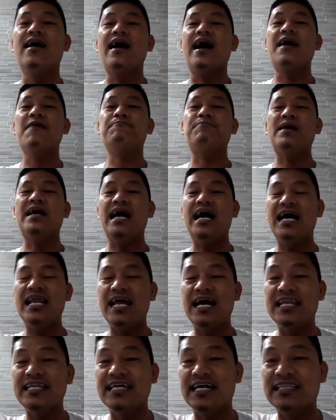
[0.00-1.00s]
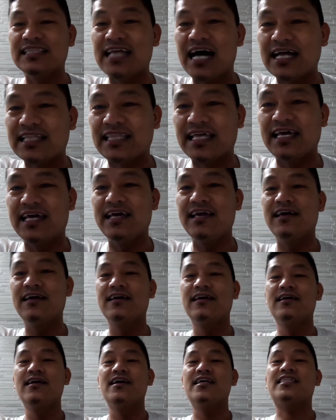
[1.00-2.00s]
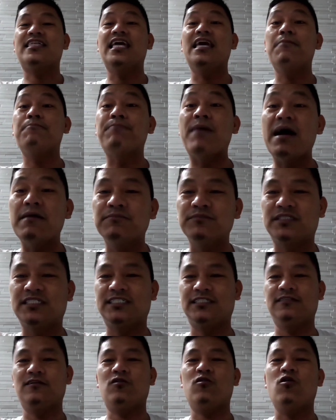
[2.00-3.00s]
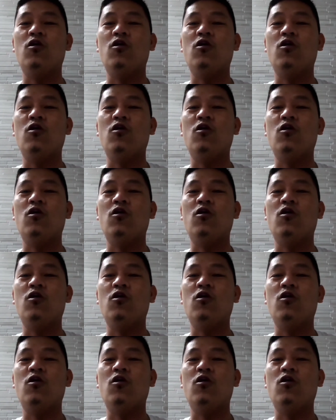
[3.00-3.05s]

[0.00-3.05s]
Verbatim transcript: Ang pangalan niyan dati, si PAMS,